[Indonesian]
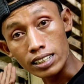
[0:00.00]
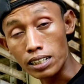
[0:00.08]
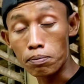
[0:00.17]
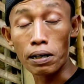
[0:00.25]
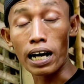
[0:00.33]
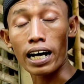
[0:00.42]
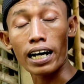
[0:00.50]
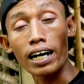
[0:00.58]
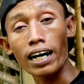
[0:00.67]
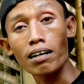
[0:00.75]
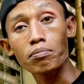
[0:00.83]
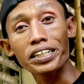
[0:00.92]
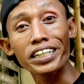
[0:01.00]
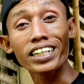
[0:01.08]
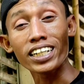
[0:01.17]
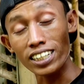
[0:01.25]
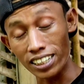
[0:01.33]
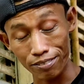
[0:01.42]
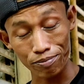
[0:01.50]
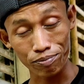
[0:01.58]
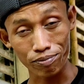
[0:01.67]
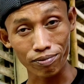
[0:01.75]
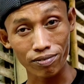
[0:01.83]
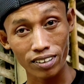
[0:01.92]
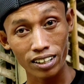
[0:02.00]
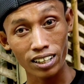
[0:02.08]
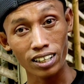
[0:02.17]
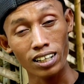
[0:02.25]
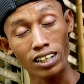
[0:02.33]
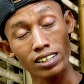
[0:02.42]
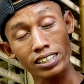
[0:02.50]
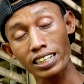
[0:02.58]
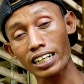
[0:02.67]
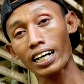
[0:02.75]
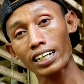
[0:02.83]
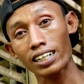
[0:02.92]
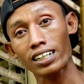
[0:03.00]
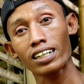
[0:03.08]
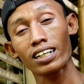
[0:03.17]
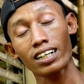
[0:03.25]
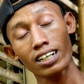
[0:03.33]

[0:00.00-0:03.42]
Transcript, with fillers: di belakang kami ini dengan